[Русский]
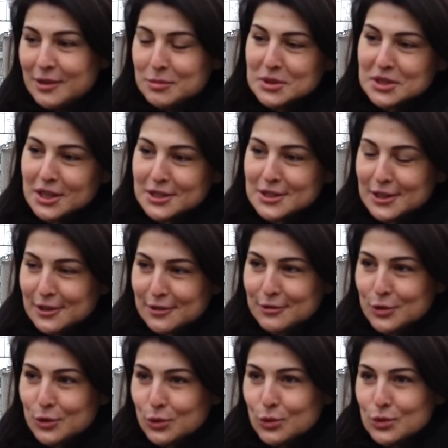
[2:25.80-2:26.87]
Обязательно
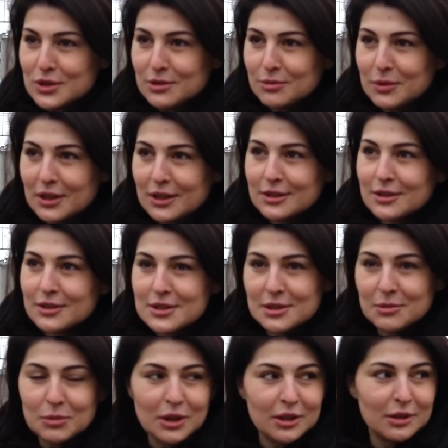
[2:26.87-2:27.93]
в кругу семьи, это
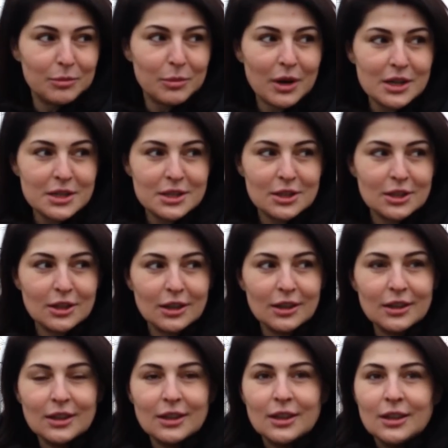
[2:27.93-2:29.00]
семейный праздник.
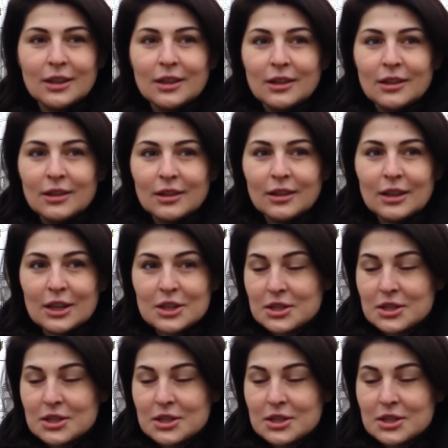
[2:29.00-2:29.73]
И